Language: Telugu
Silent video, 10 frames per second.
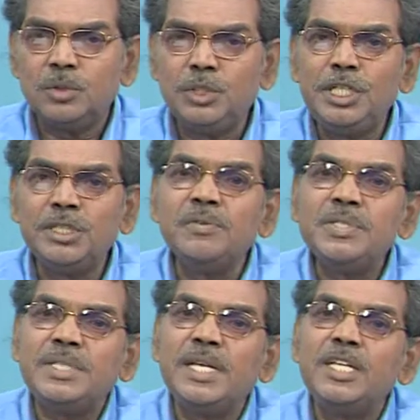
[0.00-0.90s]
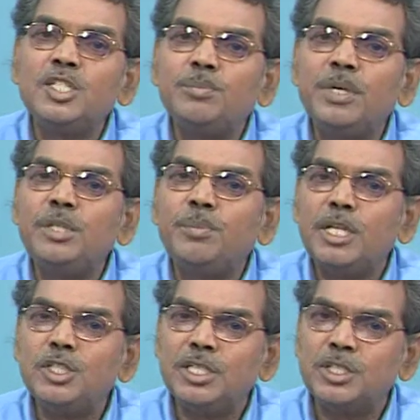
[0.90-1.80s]
జీతం ఇస్తేనే సిబ్బంది పని
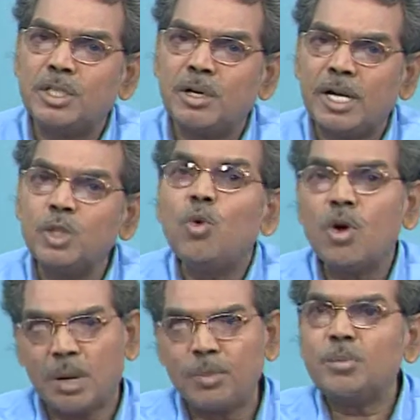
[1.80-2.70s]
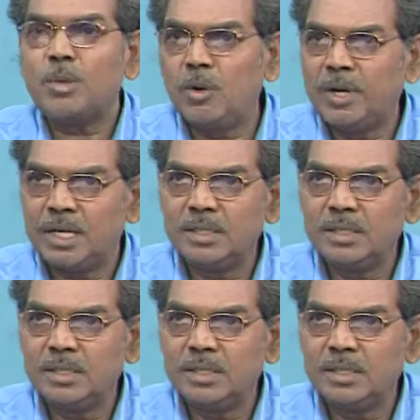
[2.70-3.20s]
చేస్తారనేది ఒకప్పటి భావన